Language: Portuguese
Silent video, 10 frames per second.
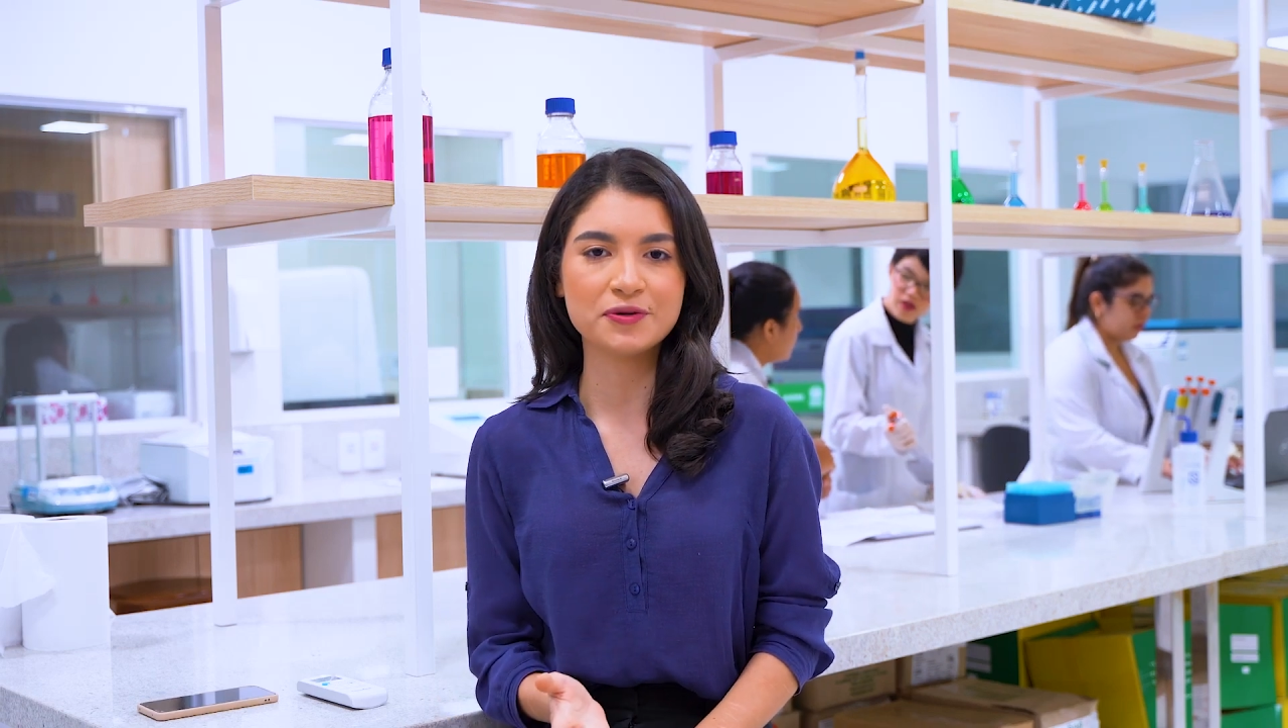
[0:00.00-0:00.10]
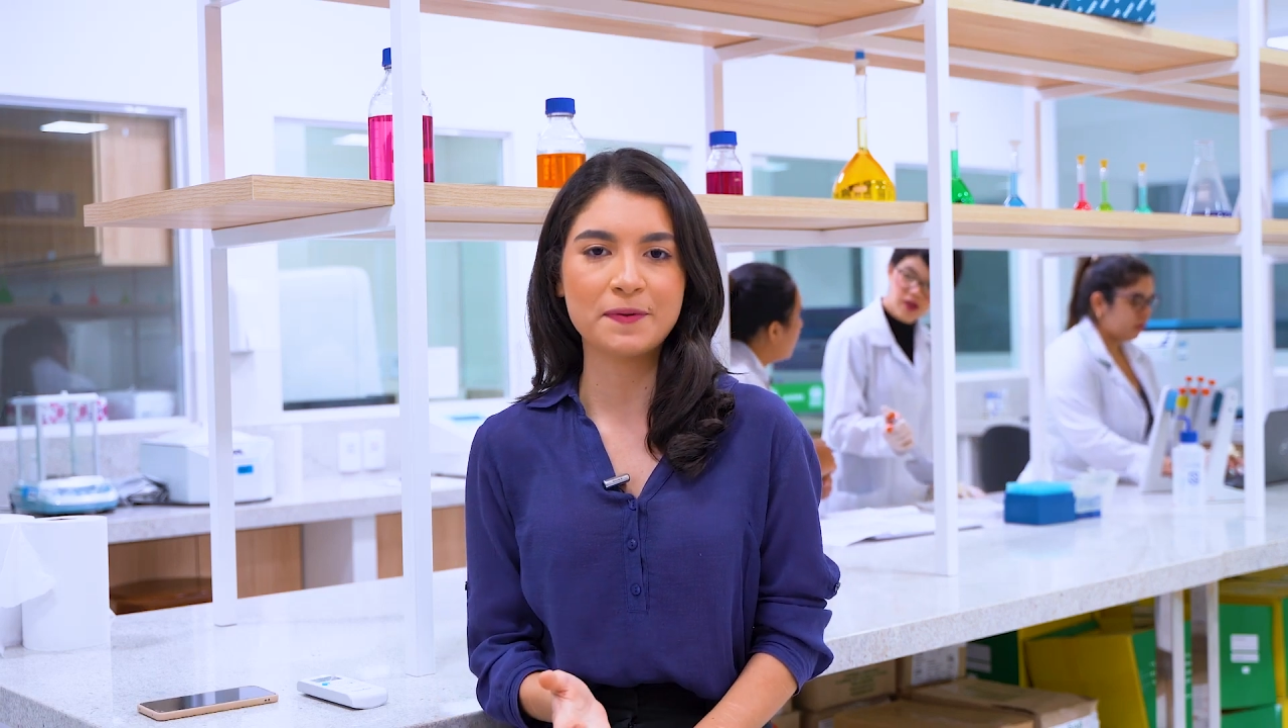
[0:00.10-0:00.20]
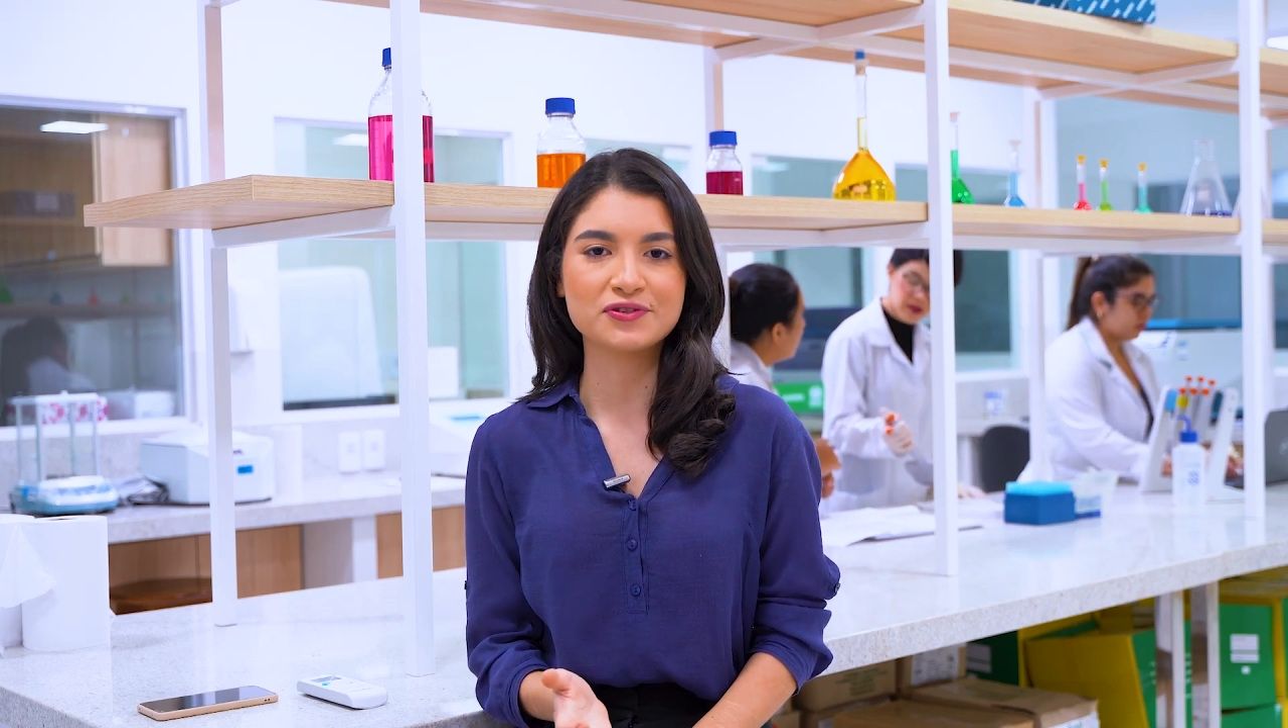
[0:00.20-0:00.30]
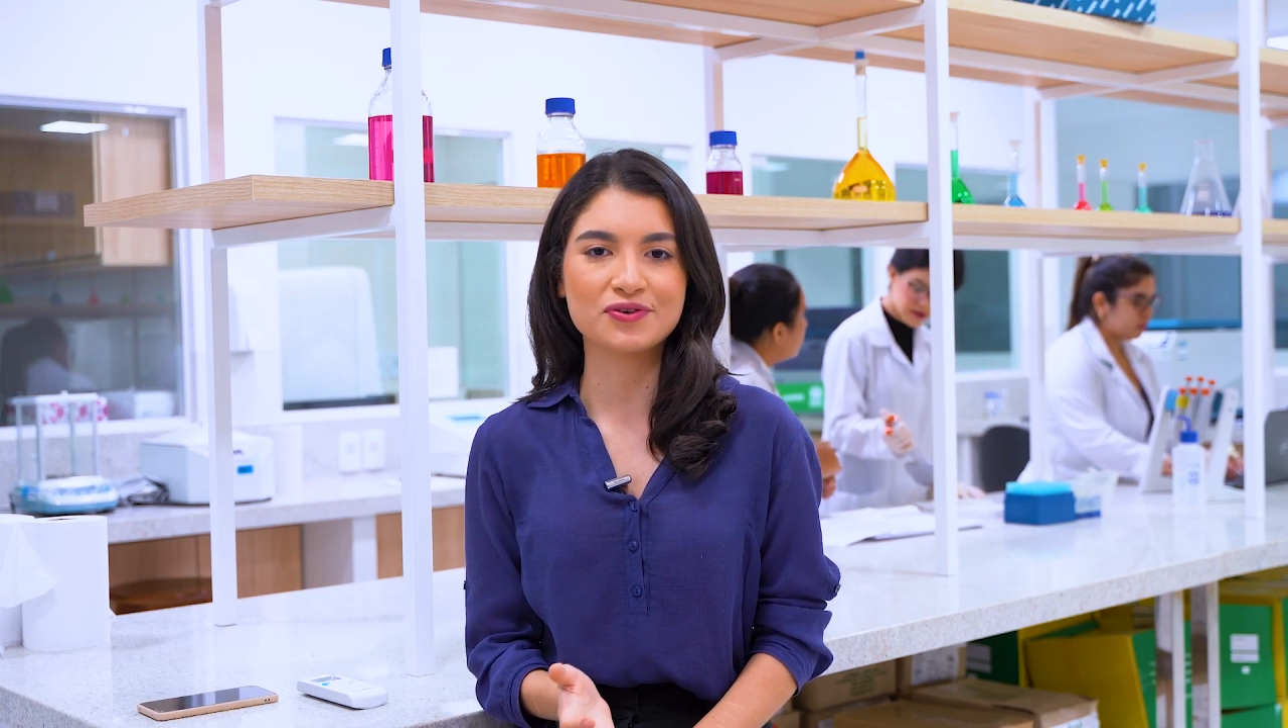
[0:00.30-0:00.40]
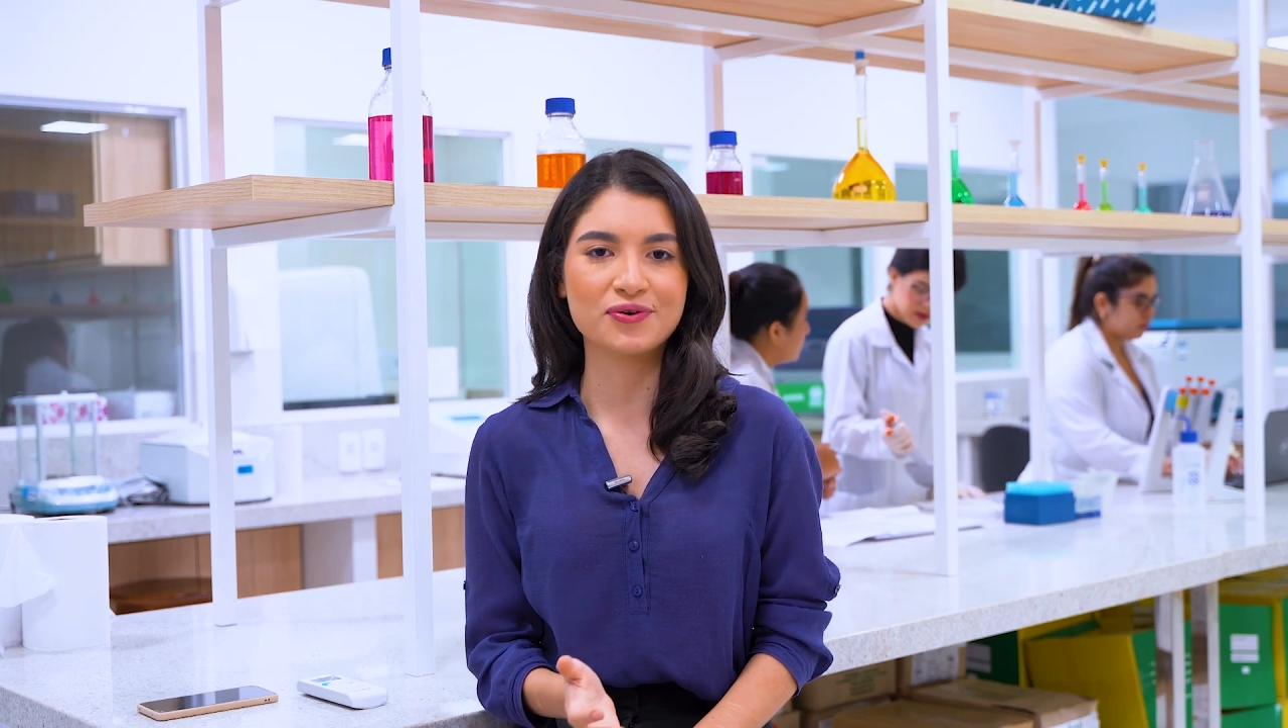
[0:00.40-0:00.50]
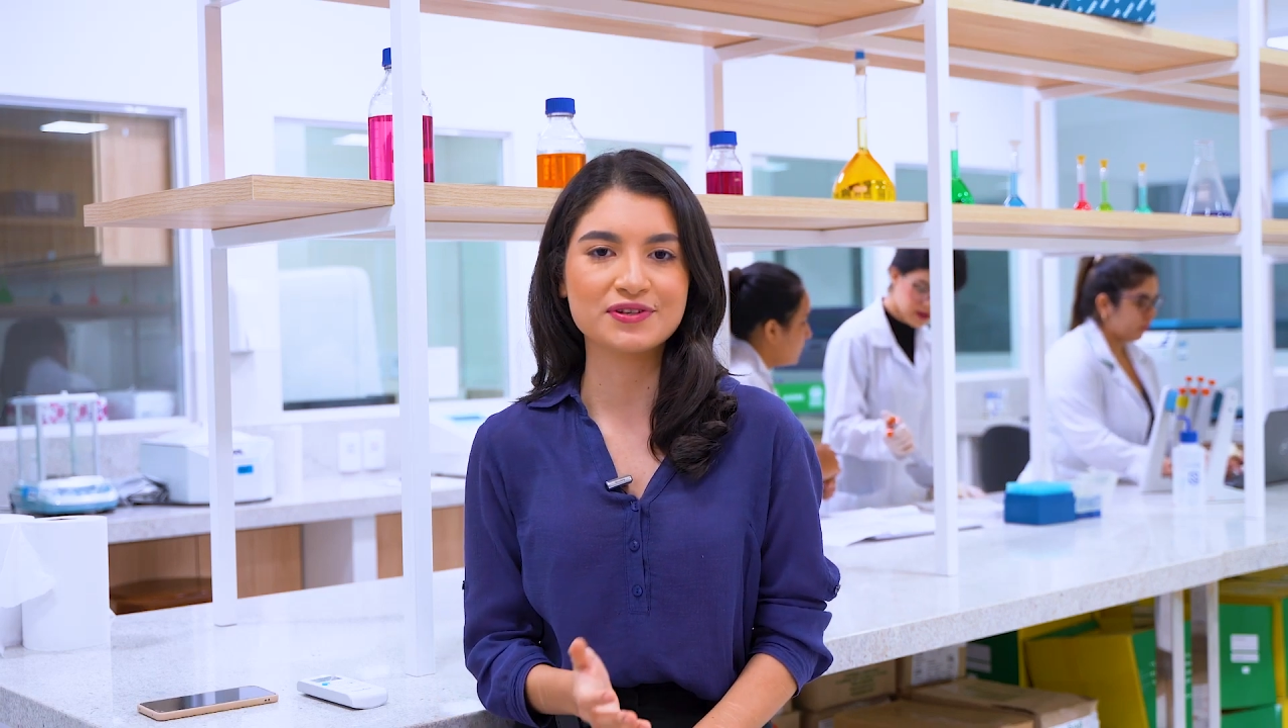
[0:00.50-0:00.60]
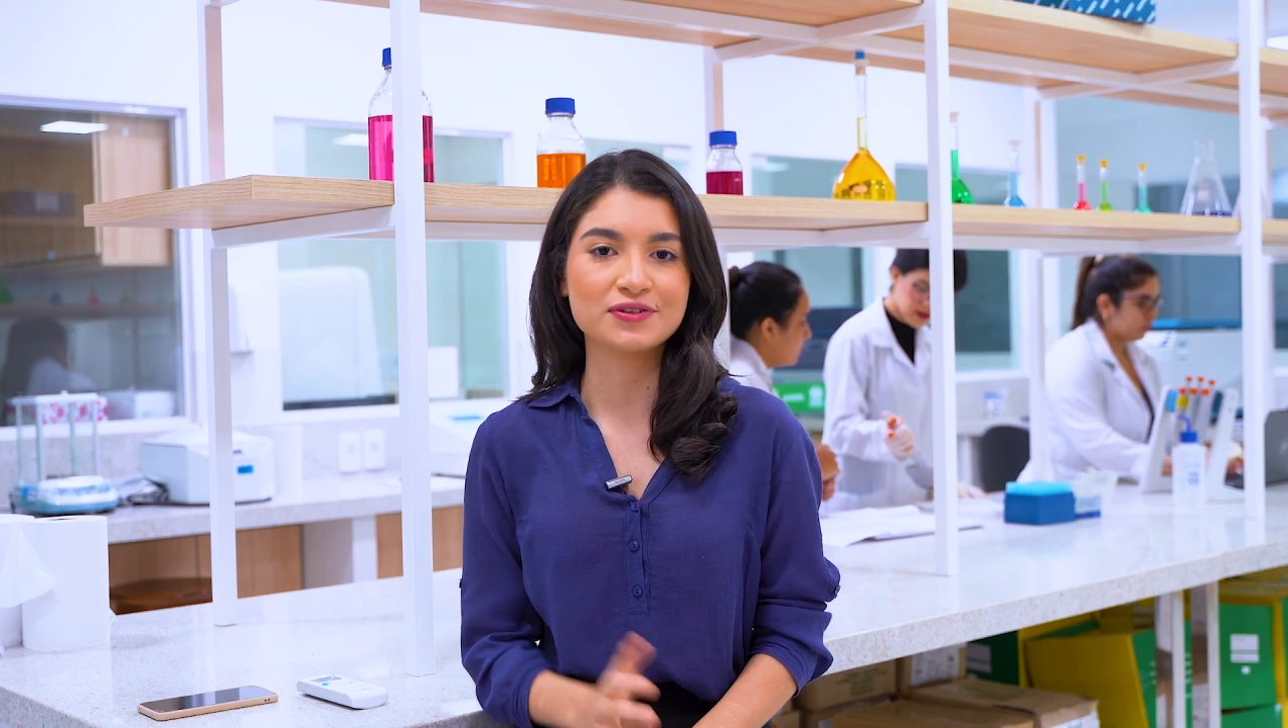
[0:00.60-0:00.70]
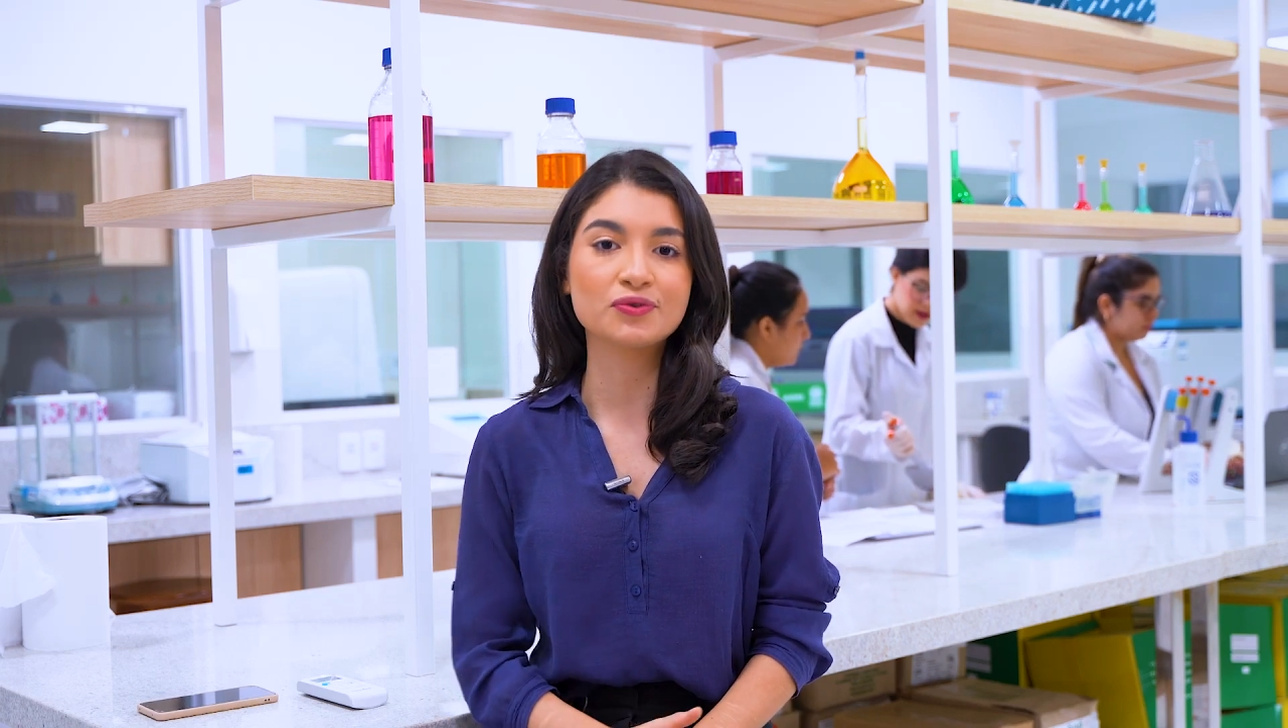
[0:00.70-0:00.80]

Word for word: de pessoas